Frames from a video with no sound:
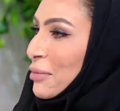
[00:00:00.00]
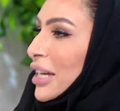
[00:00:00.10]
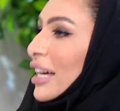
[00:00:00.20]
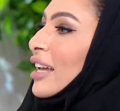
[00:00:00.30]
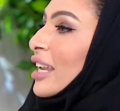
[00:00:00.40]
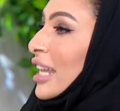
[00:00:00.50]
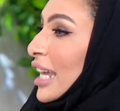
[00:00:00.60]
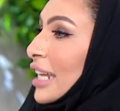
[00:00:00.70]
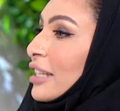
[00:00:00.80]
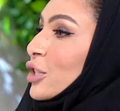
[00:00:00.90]
المقال
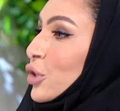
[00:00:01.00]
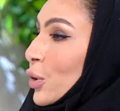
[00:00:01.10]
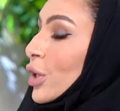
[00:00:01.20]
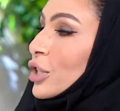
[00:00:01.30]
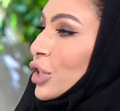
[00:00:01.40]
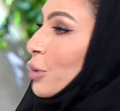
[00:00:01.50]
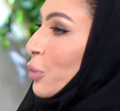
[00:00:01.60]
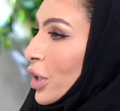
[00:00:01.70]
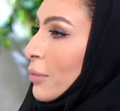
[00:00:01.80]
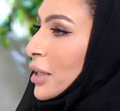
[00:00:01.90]
ان الشهره شيء
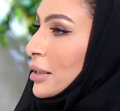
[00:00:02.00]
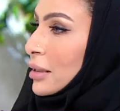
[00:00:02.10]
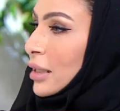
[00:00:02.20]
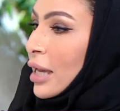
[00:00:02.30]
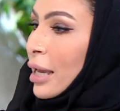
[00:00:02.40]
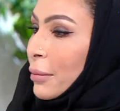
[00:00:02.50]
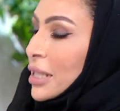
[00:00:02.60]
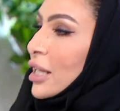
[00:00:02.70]
مهم عندي نعم.